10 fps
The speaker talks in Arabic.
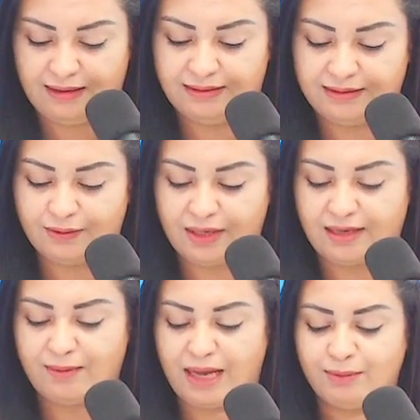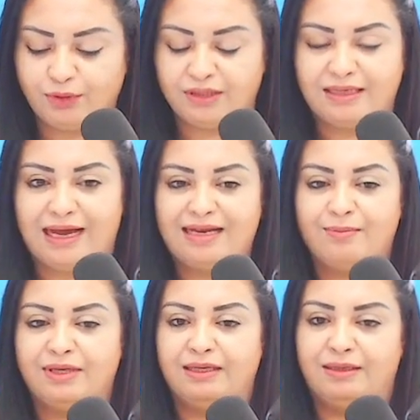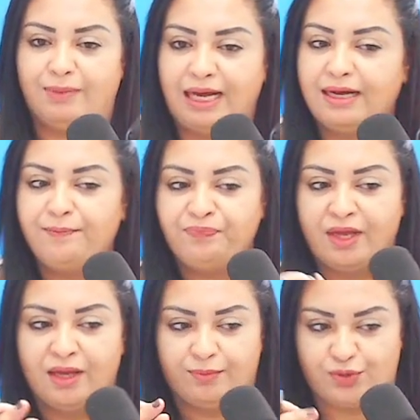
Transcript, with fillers: الدورة الرابعة المنتدى العالمي للبحر باش